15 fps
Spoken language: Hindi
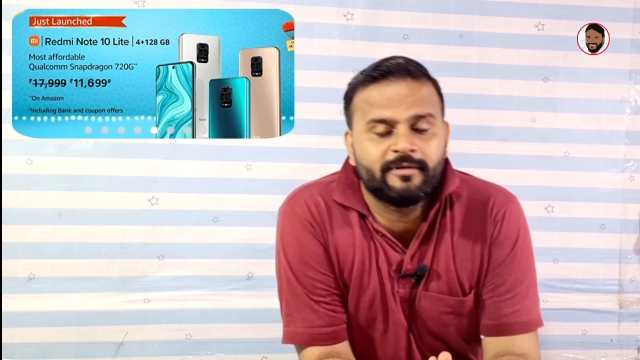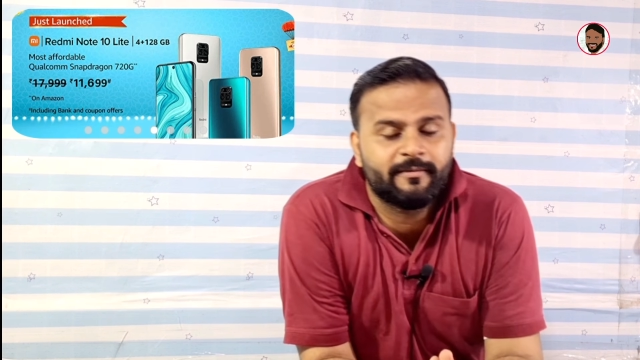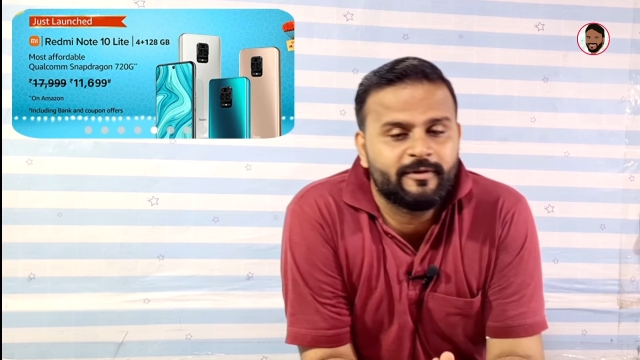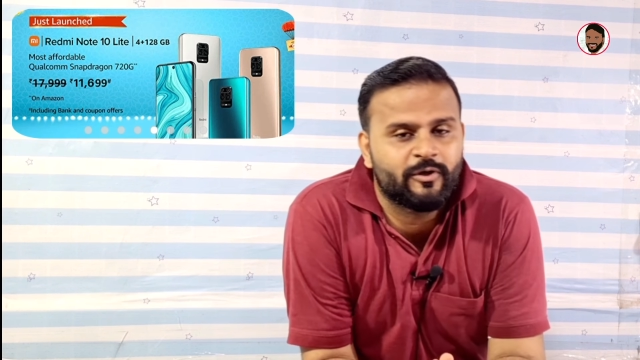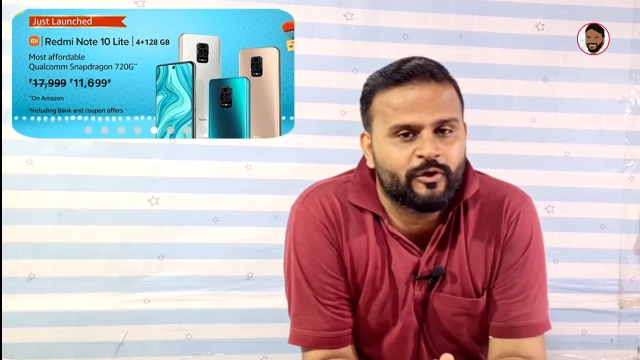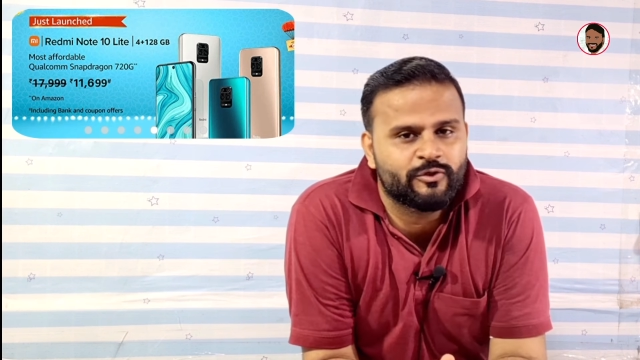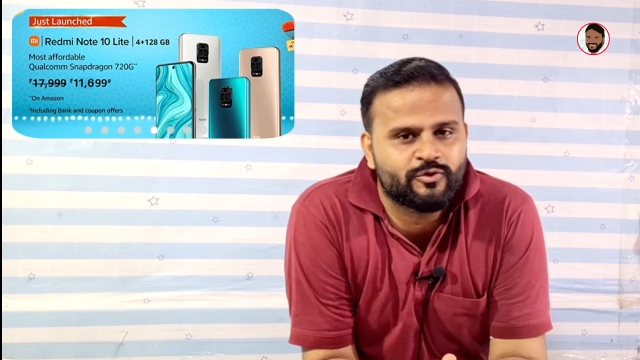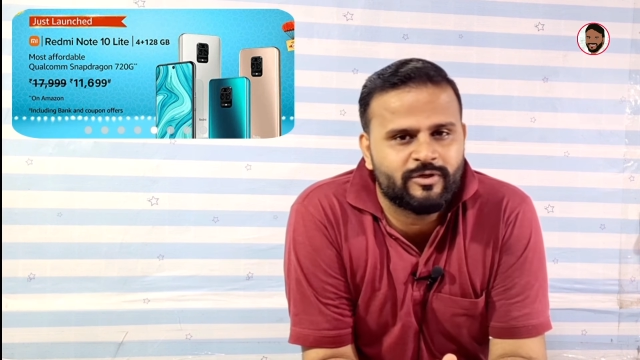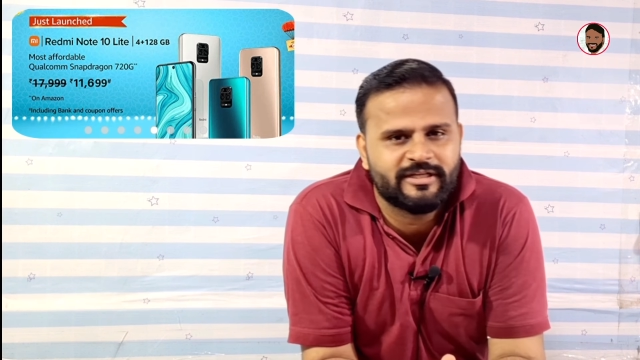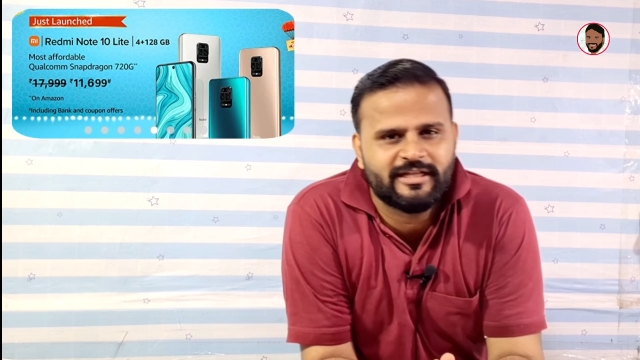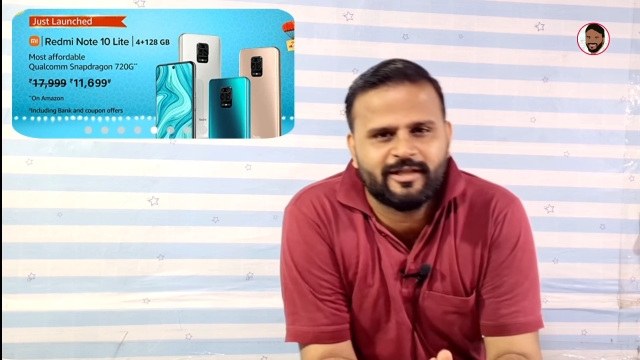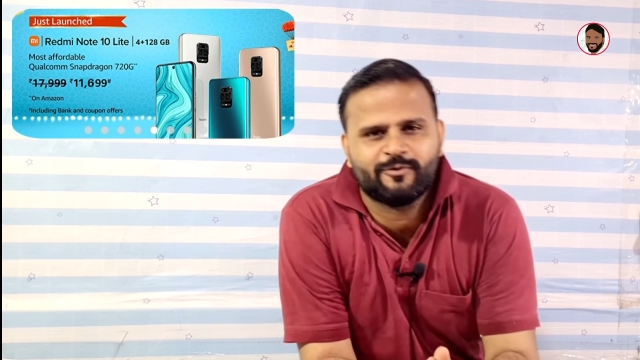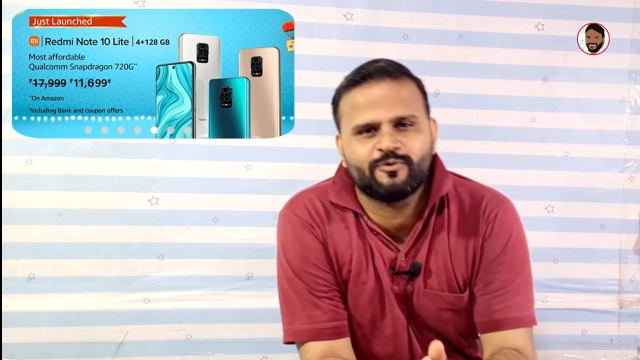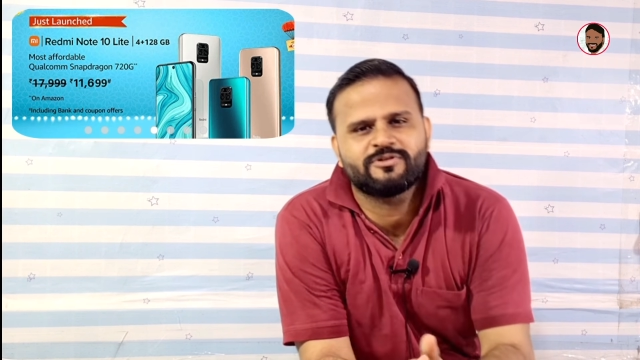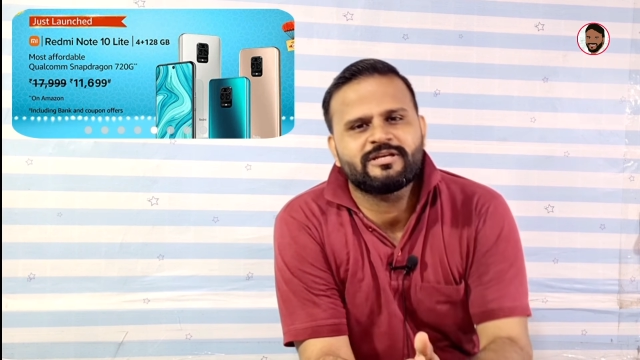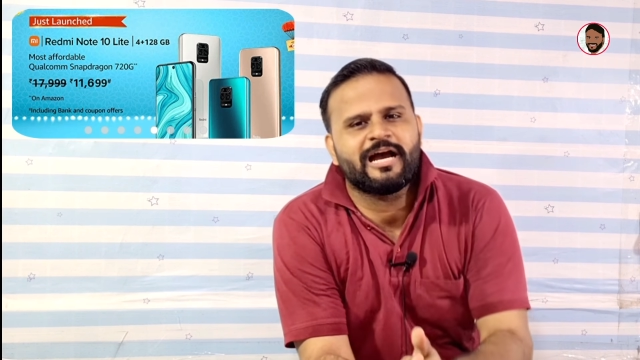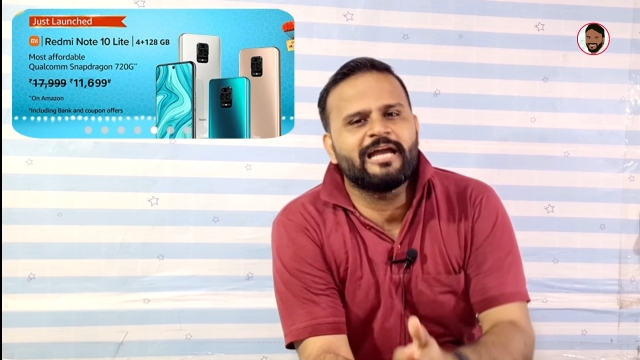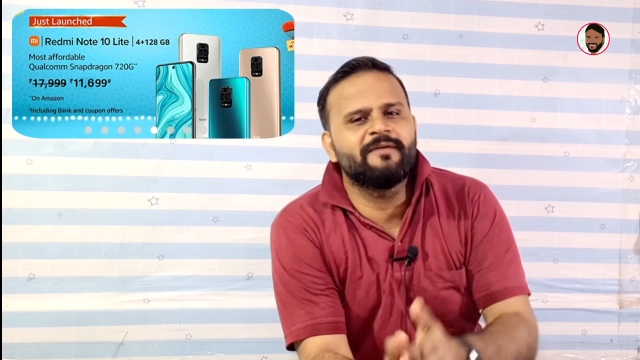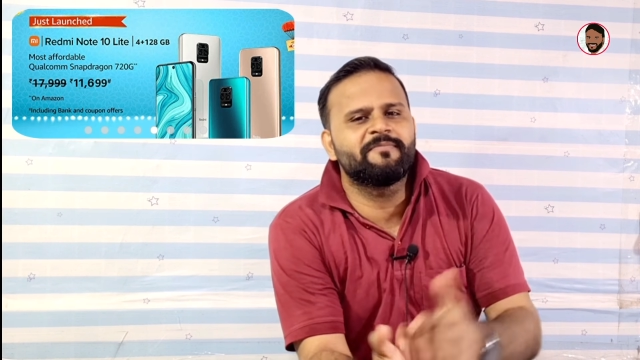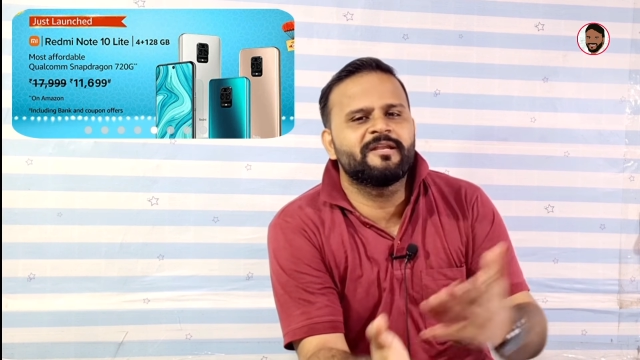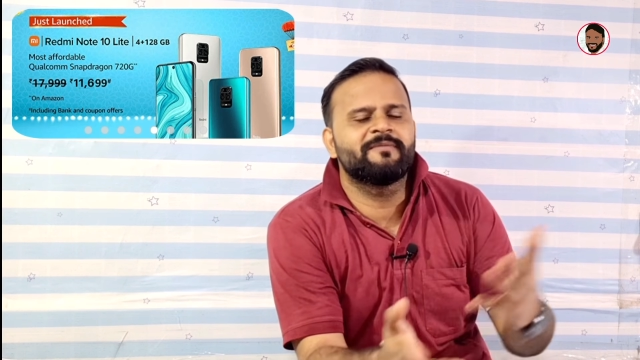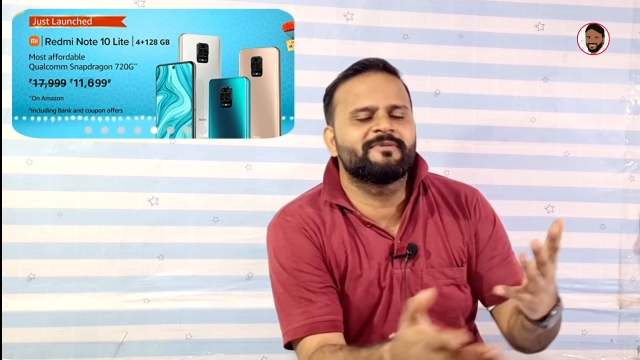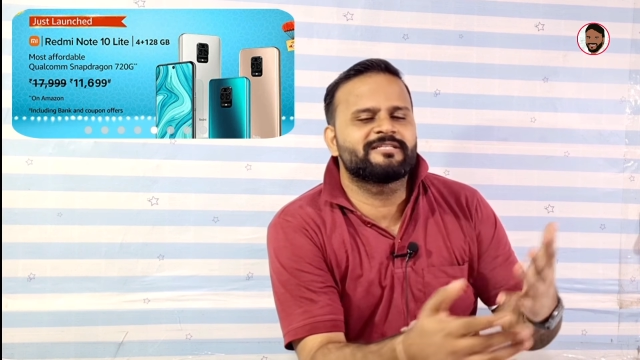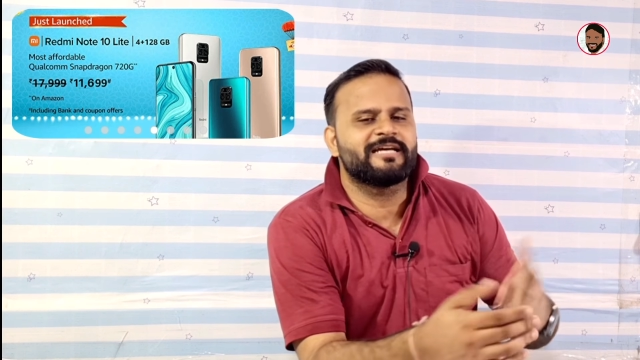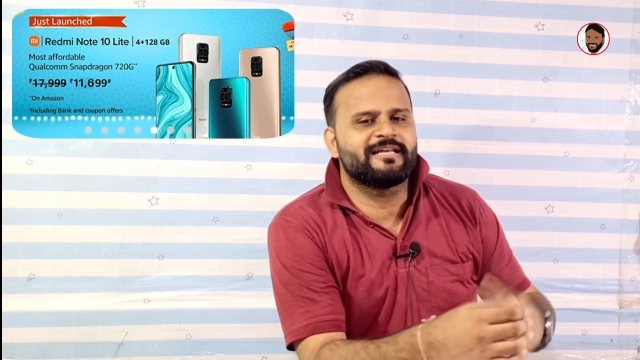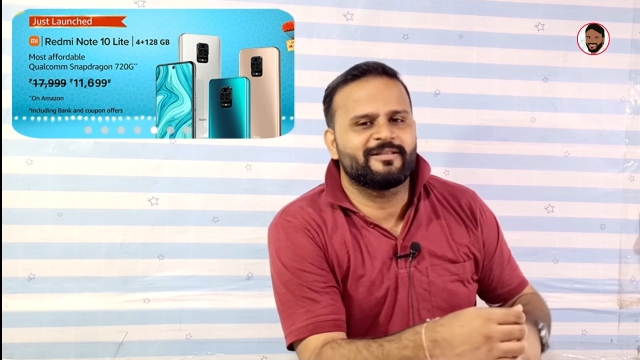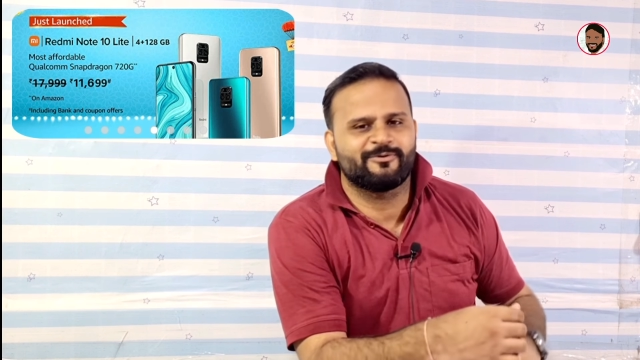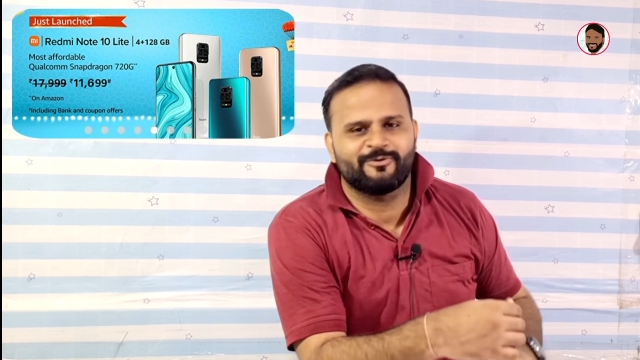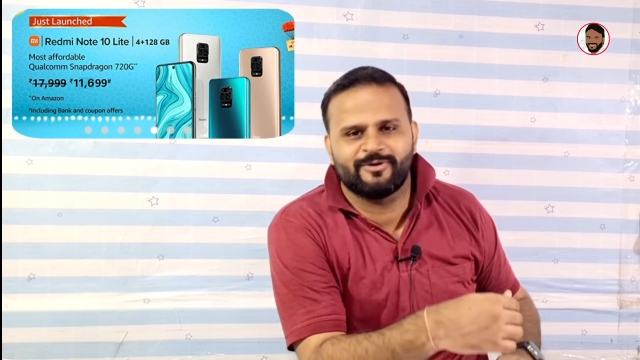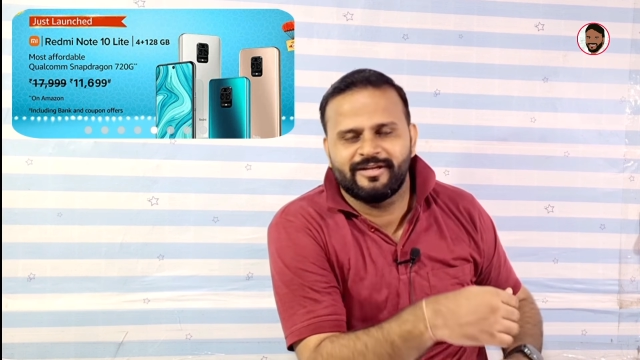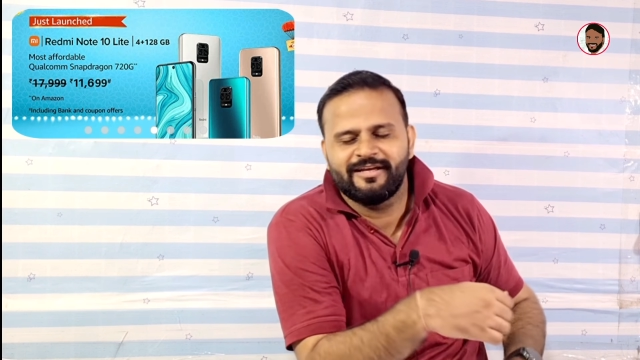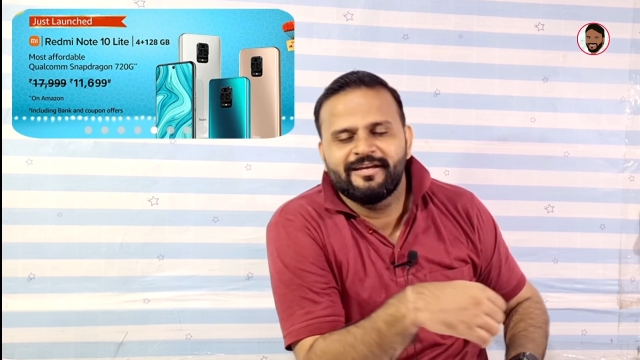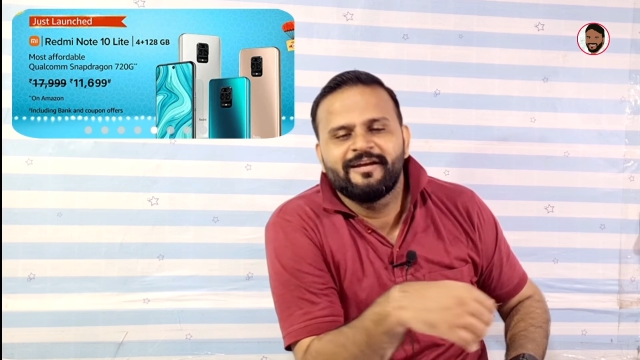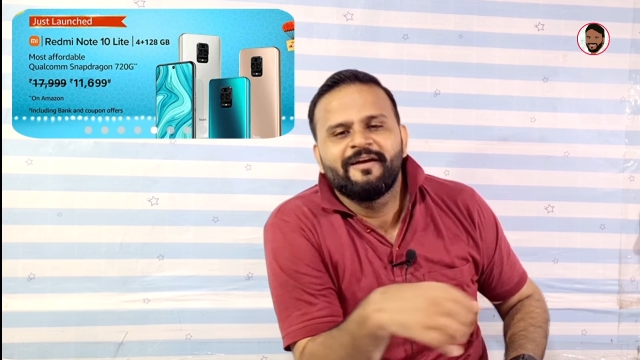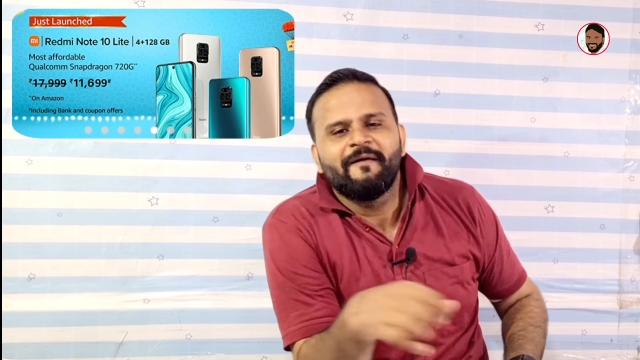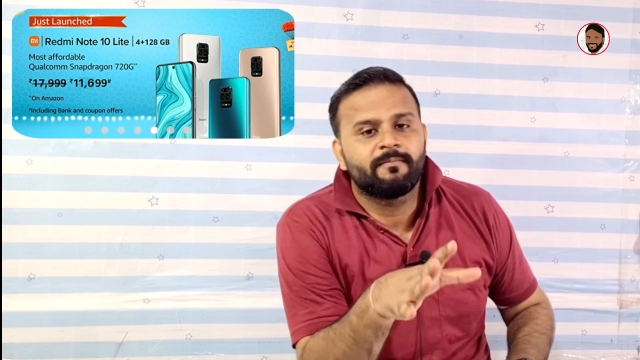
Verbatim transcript: अभी अभी लॉन्च हुआ ज़्यादा कुछ हाइप नहीं मचाया था उन्होंने